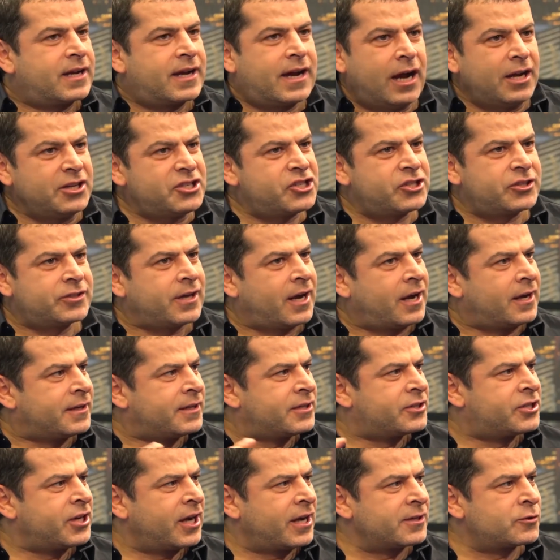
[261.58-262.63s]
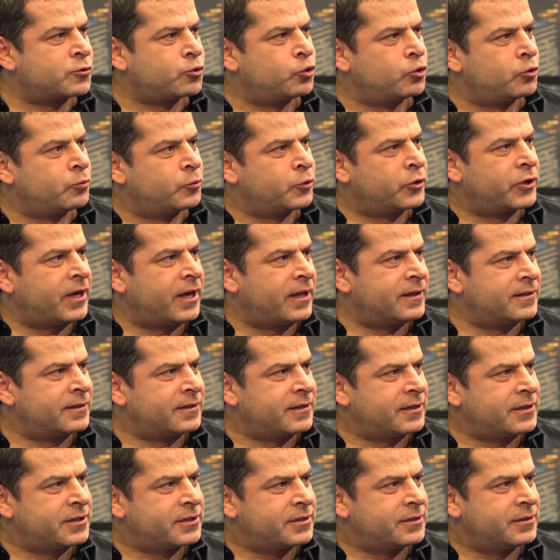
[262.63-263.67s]
Kaç tane caz grubu geldi
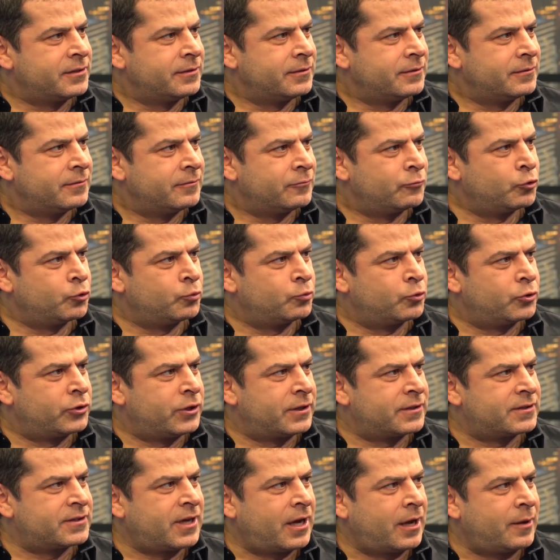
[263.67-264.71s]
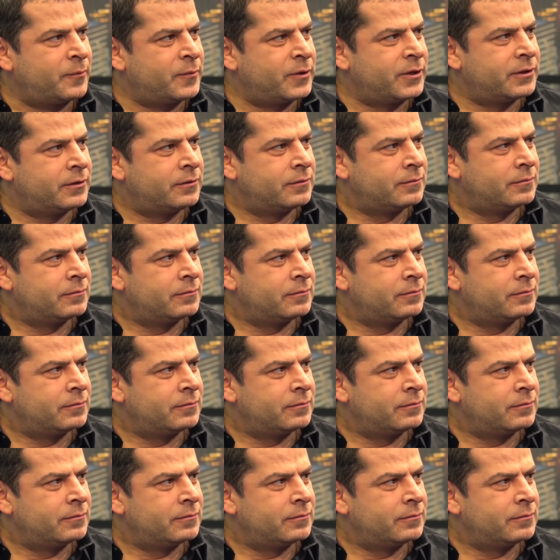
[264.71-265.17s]
geçti Nublu'dan tahmini?